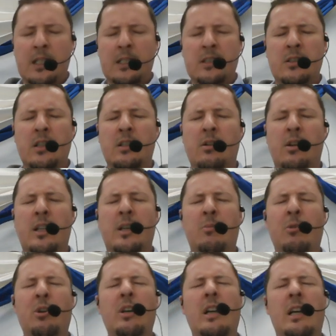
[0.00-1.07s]
Señor,
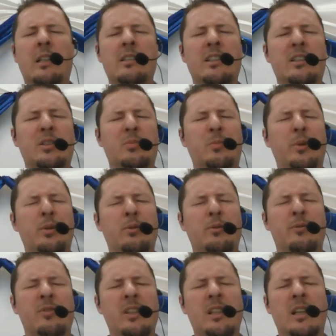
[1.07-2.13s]
damos gracias por tu
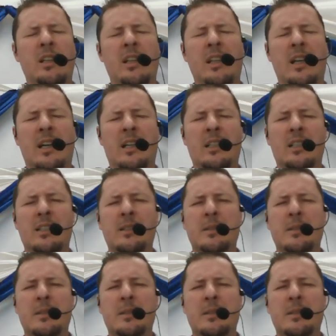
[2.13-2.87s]
fidelidad.